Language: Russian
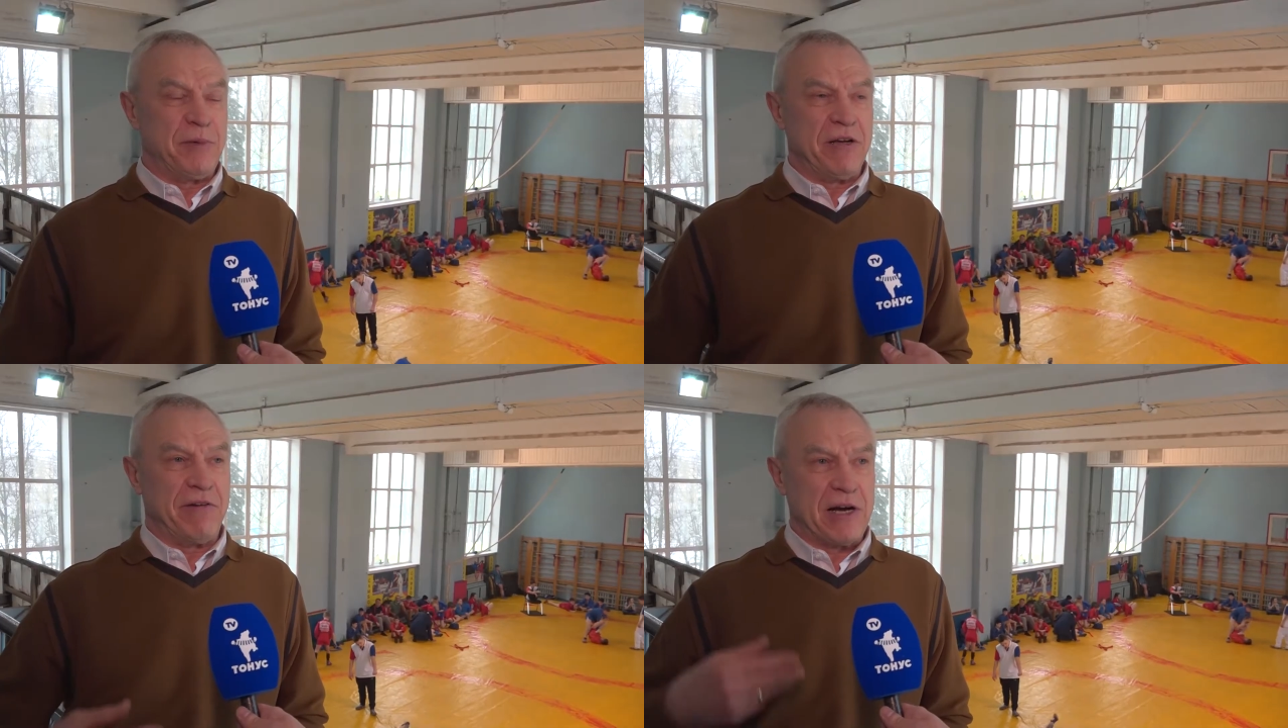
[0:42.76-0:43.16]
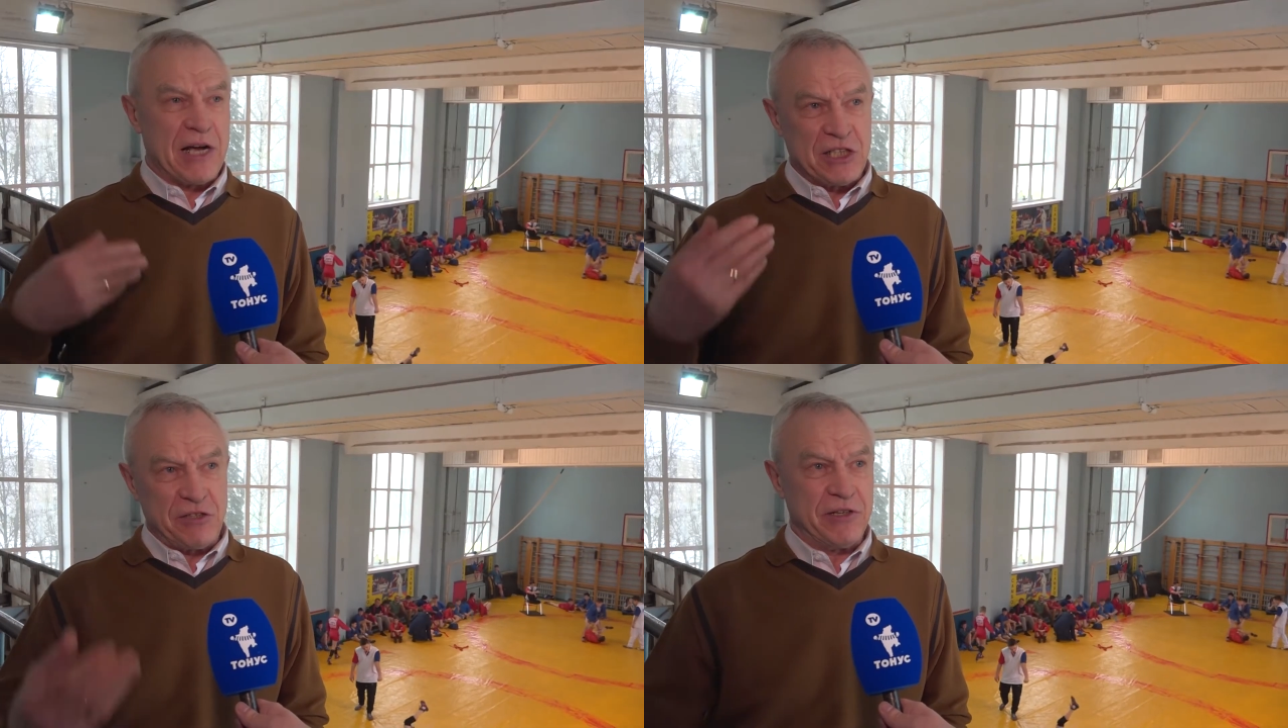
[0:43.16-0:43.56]

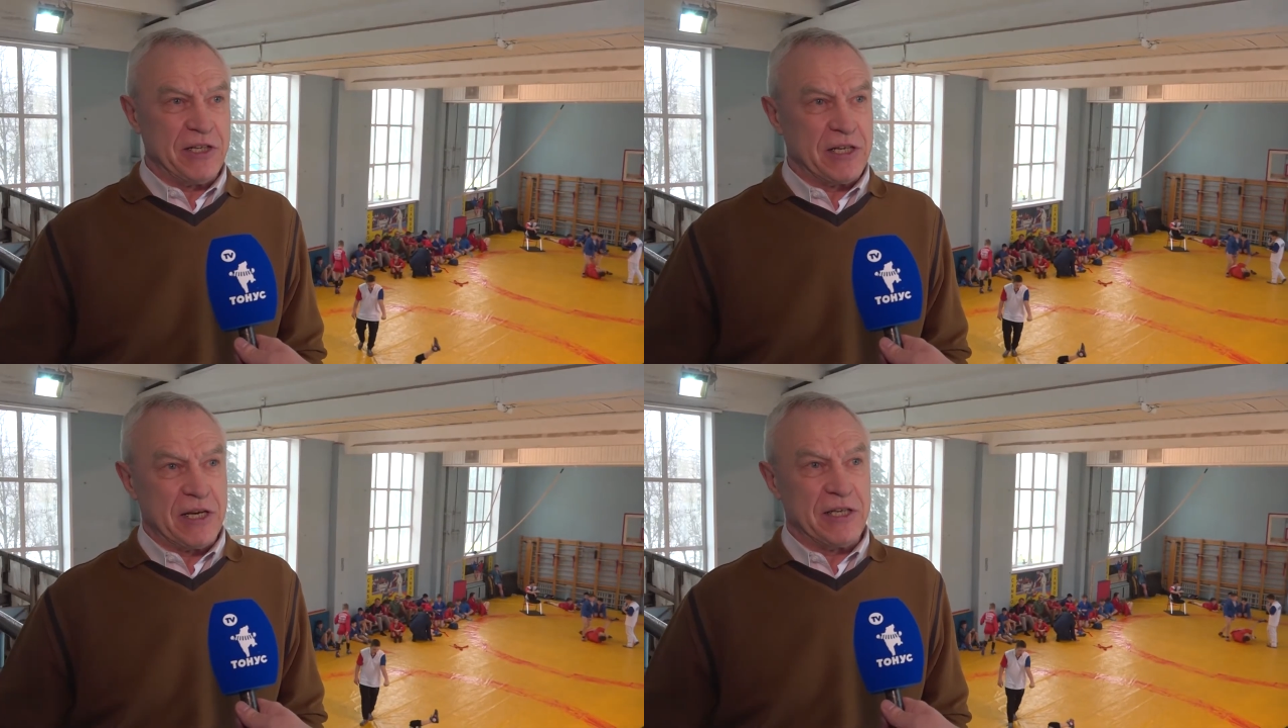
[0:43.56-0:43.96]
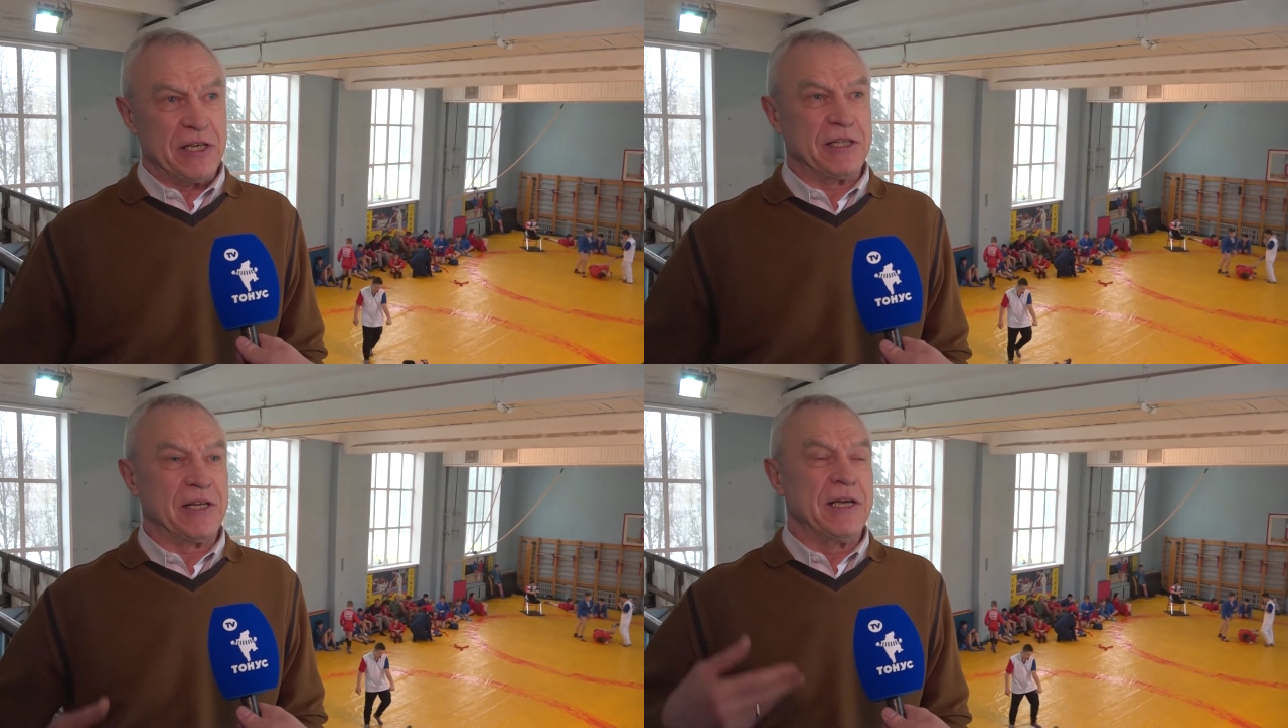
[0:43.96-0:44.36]
переворачивания
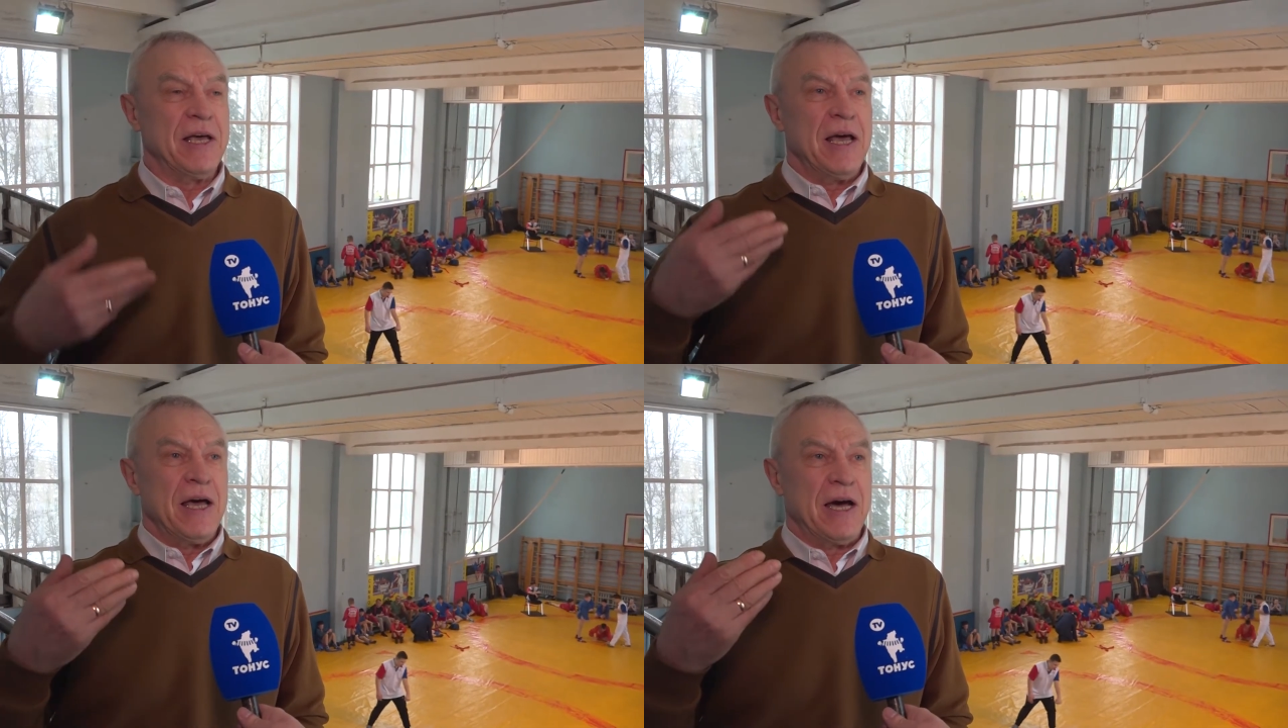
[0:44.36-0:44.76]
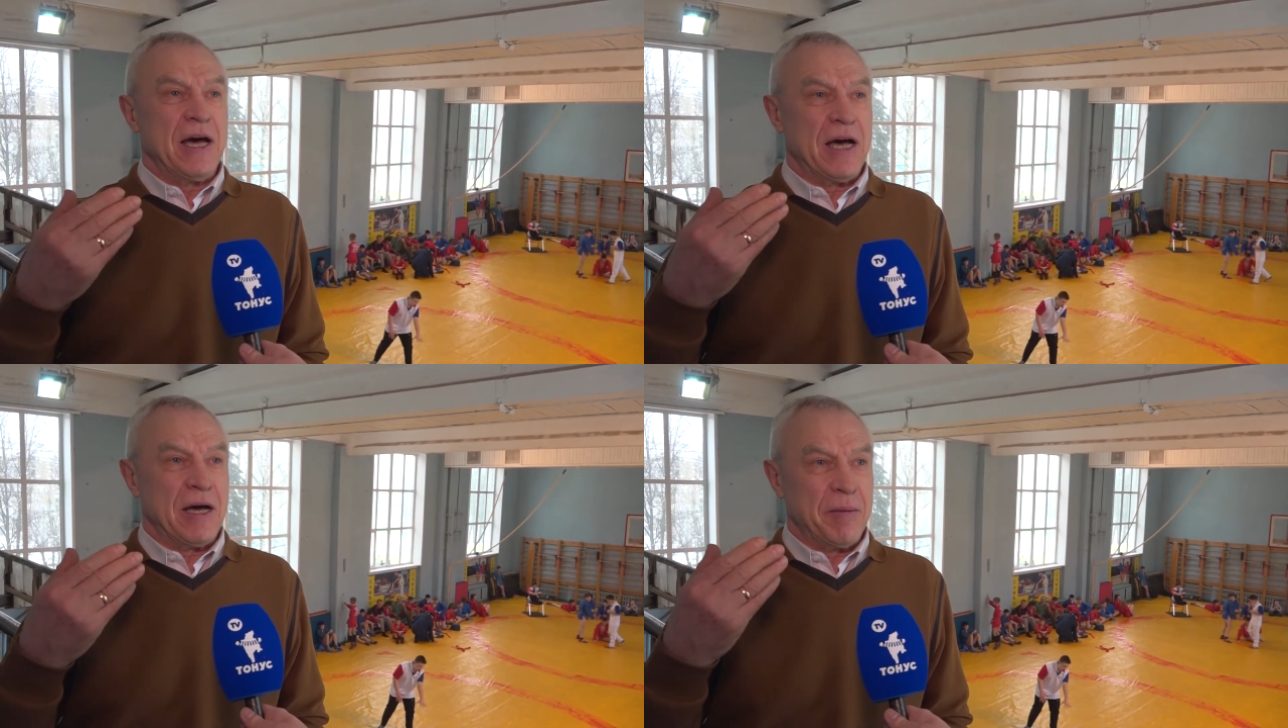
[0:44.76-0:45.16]
какие-то,
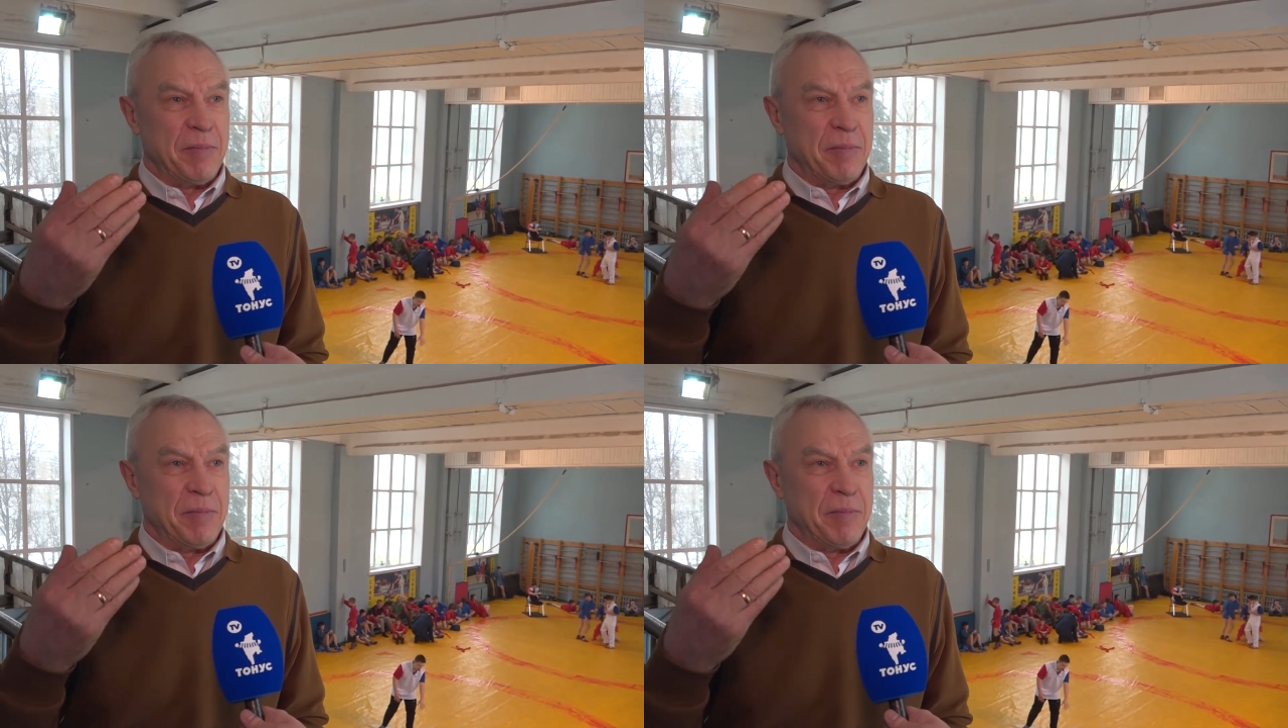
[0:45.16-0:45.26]
а,